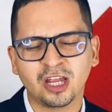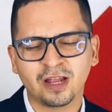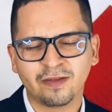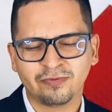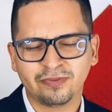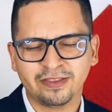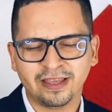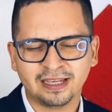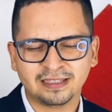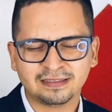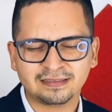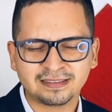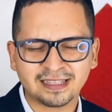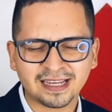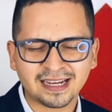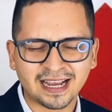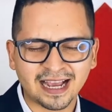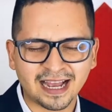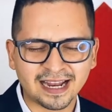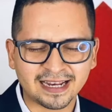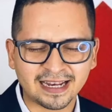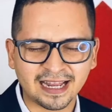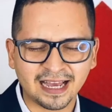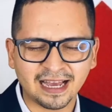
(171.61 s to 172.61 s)
de este
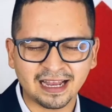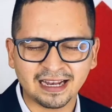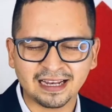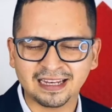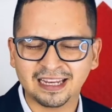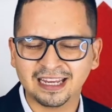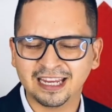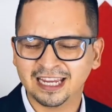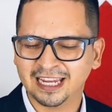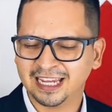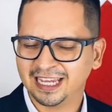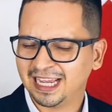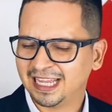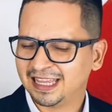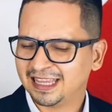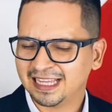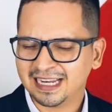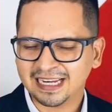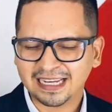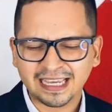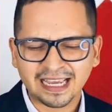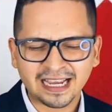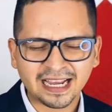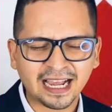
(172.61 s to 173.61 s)
canal en
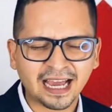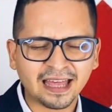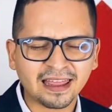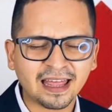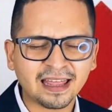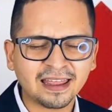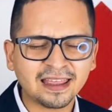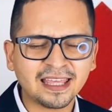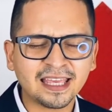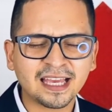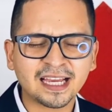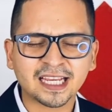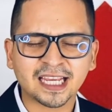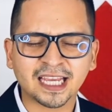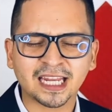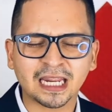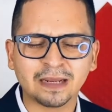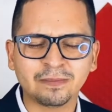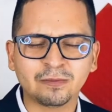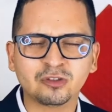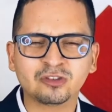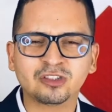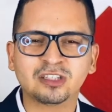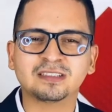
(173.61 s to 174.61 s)
el que cada día
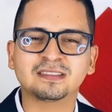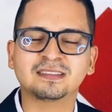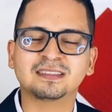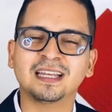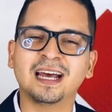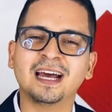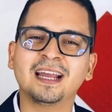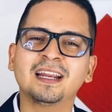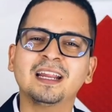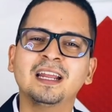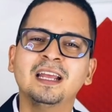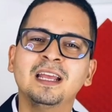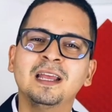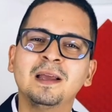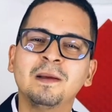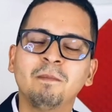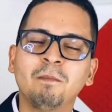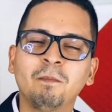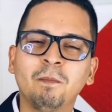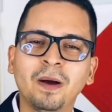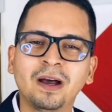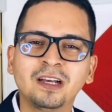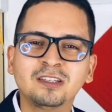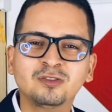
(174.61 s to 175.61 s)
queremos estar
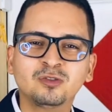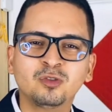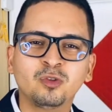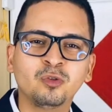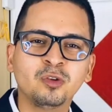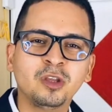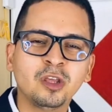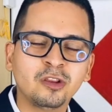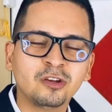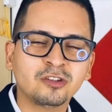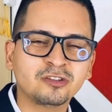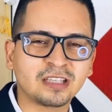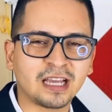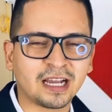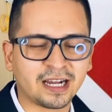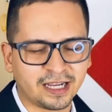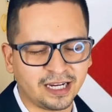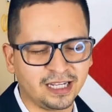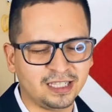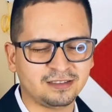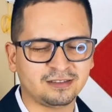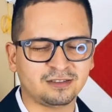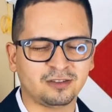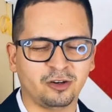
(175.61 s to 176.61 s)
más unidos a
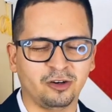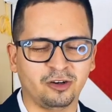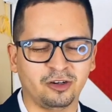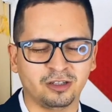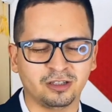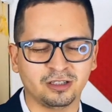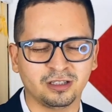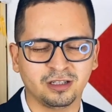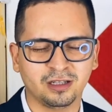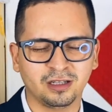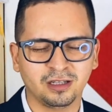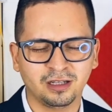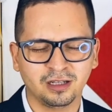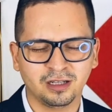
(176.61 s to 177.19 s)
Cristo.